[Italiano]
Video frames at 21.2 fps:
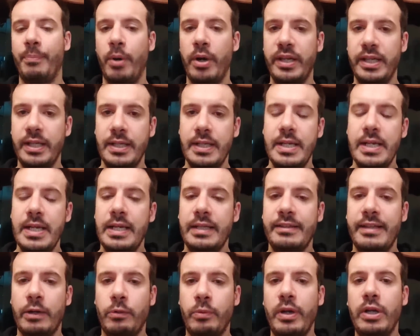Poi
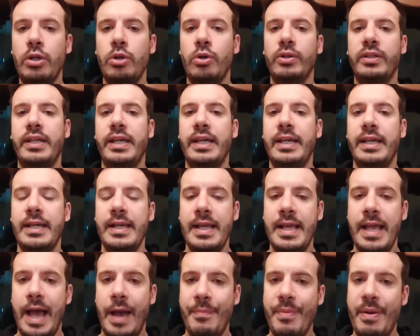da quello che
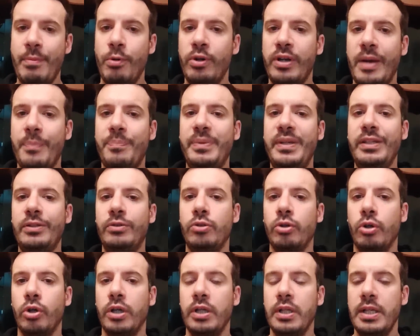abbiamo
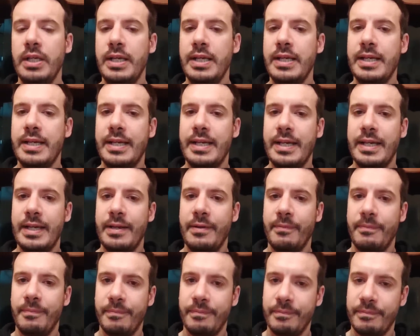capito
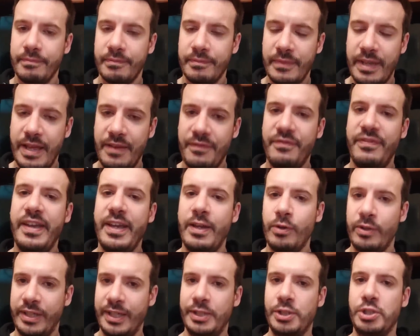eh, è
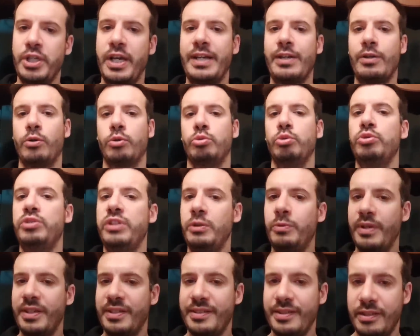vero che c'erano tutti
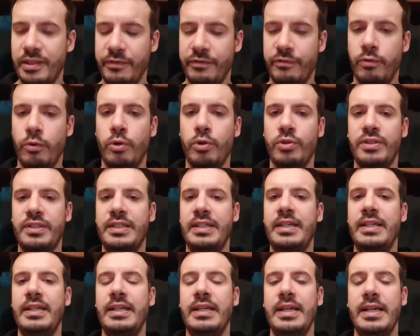questi
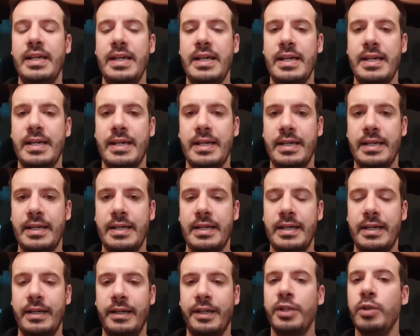tifosi
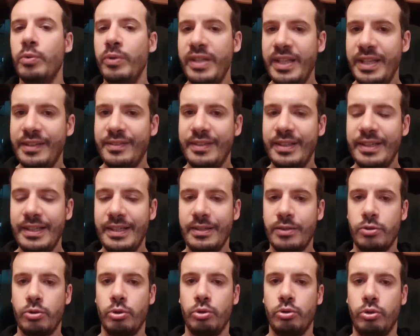eh, riuniti
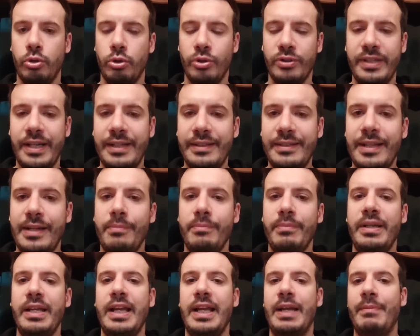sotto l'hotel del
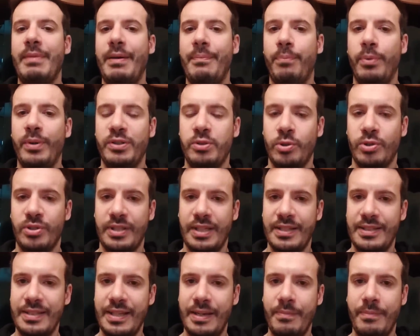Milan, ma poi
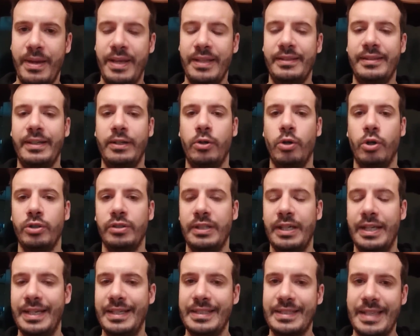sostanzialmente con
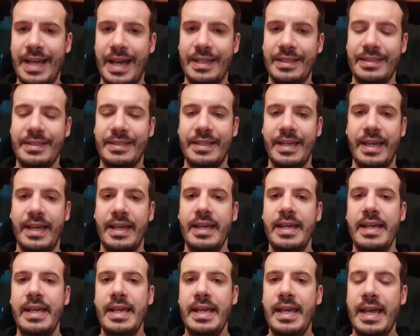le stanze
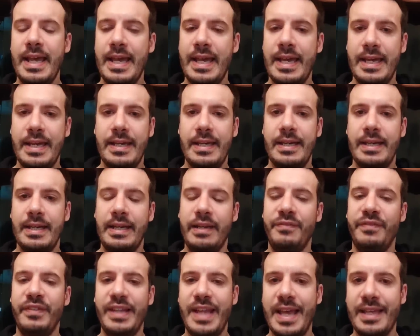e eh, le
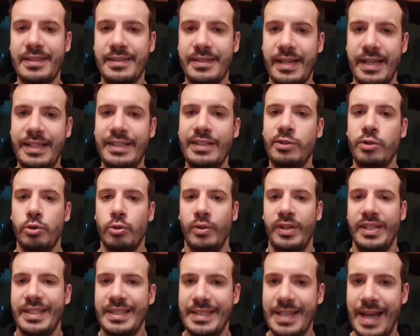finestre
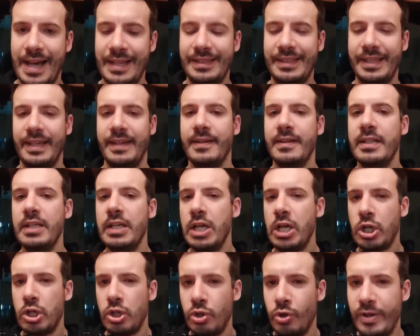insonorizzate
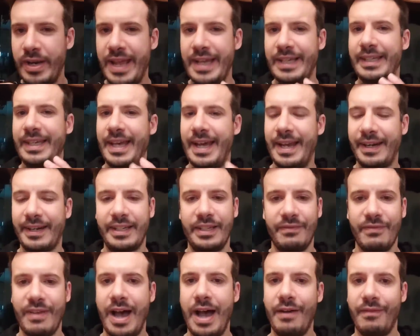non è che
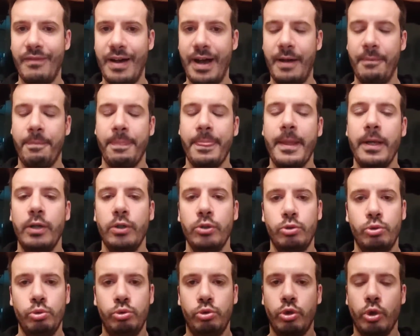arrivava
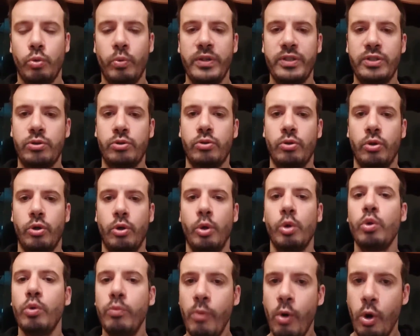tutto questo
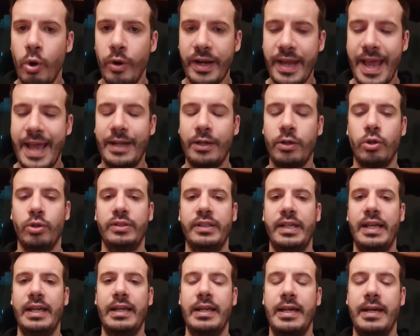rumore ecco,
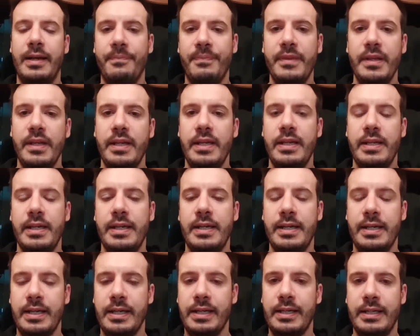nel,
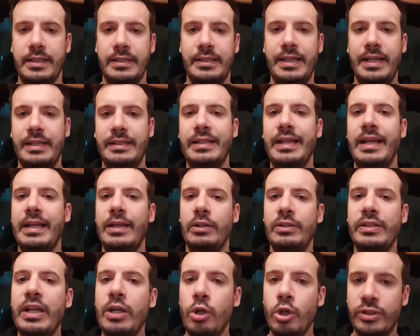eh, nel,
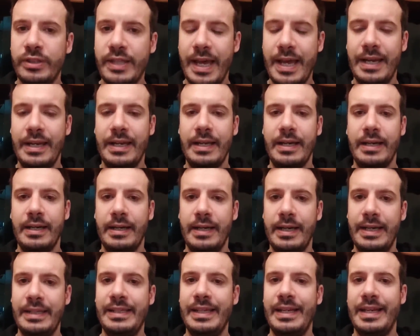nell'hotel
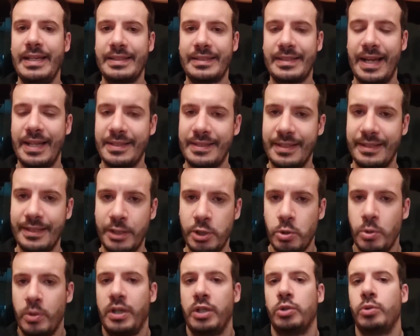e nelle stanze dei
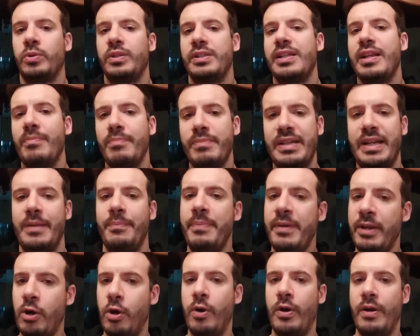giocatori del Milan,
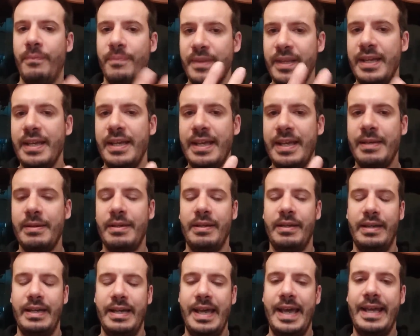però
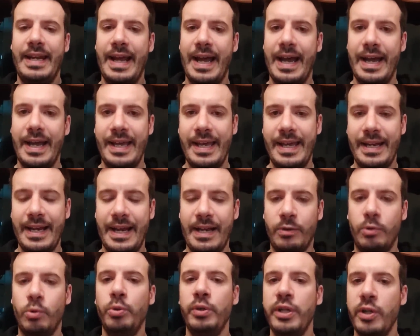eh, era, era,
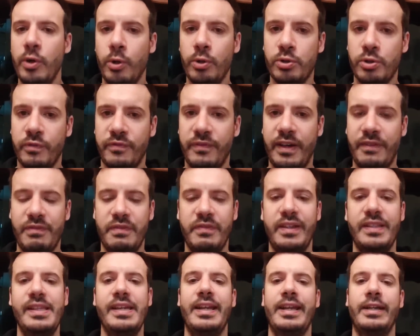curioso farvi
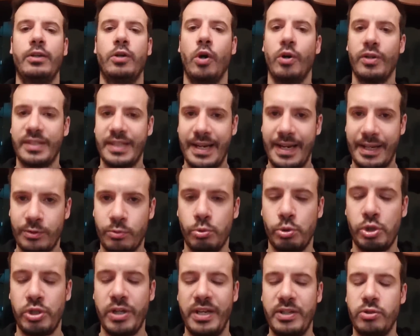vedere cosa era
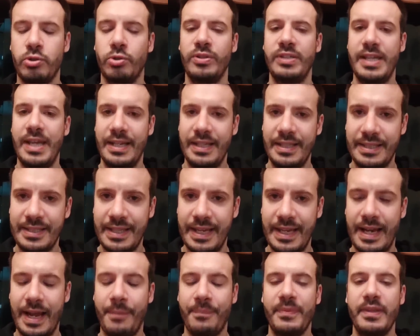successo ieri
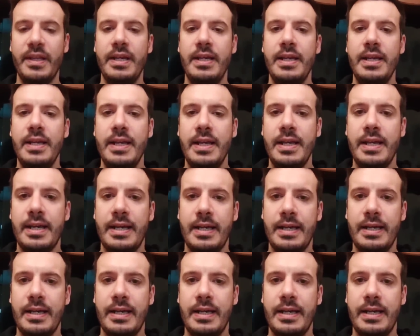sera eh,